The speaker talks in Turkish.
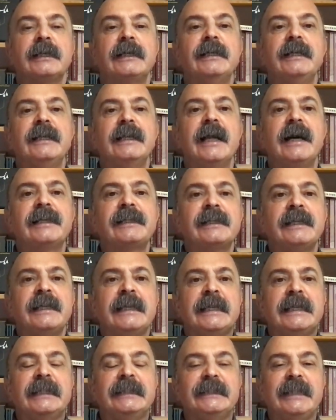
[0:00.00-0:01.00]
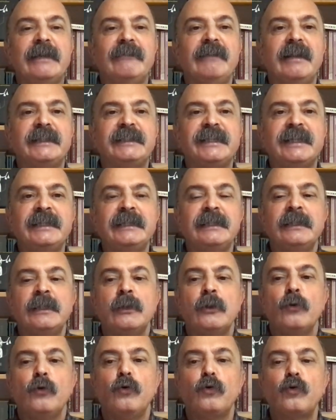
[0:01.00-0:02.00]
Kıyılar devletin
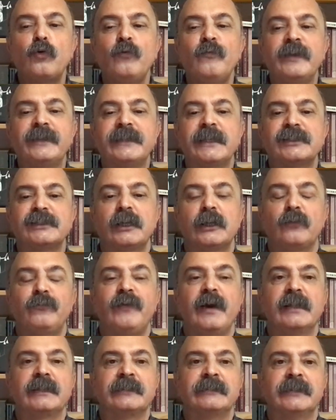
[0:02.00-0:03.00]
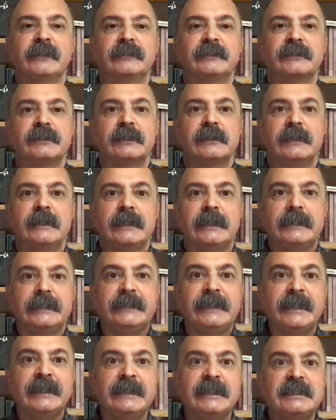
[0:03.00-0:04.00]
hüküm ve tasarrufu altındadır.
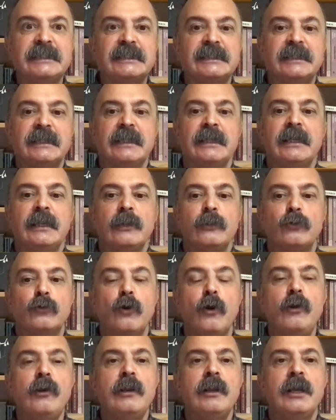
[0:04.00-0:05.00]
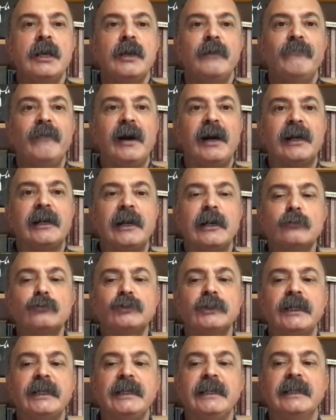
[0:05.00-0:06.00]
Deniz, göl ve
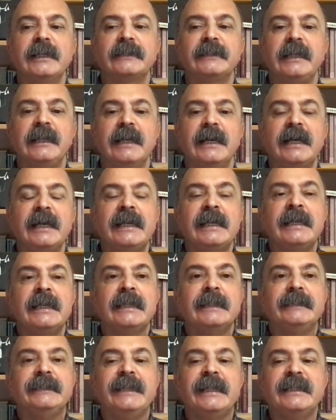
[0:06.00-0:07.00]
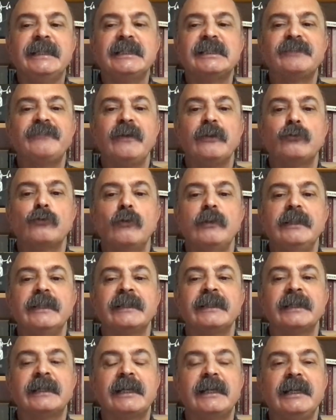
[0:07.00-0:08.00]
akarsu kıyılarıyla deniz ve
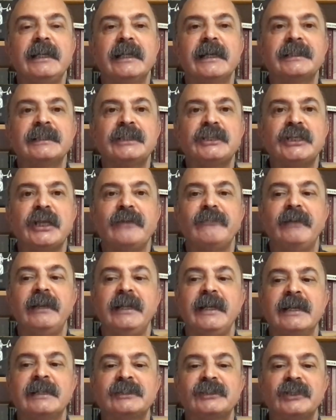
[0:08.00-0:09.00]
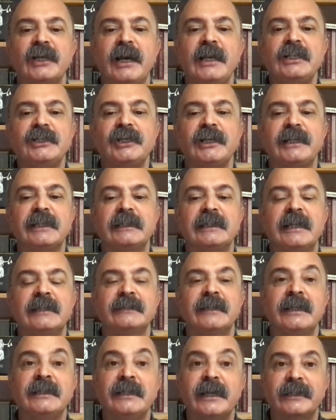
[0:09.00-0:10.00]
göllerin kıyılarını çevreleyen sahil
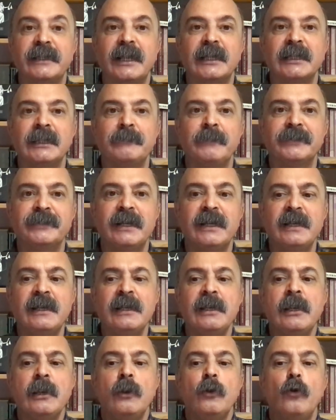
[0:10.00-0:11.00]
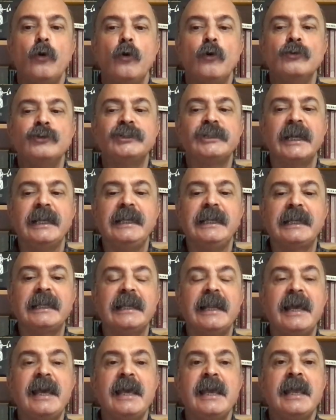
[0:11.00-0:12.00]
şeritlerinden yararlamada
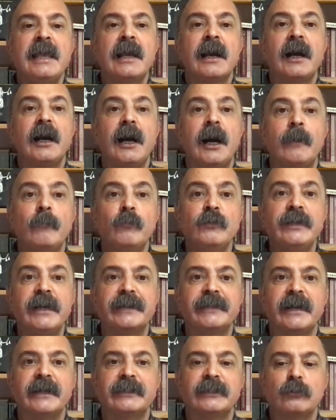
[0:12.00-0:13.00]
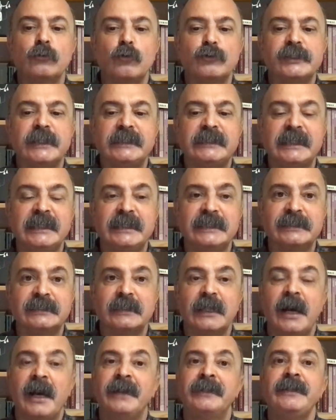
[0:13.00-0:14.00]
öncelikle kamu yararı
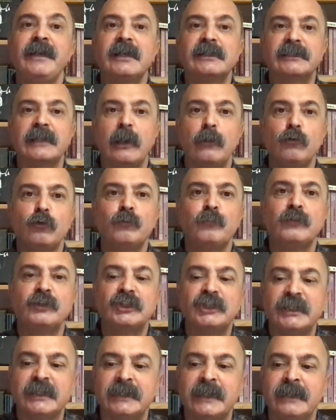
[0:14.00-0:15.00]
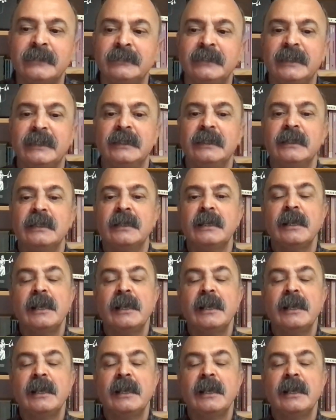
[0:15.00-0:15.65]
gözetilir. Anayasa hükmü çiğnendi.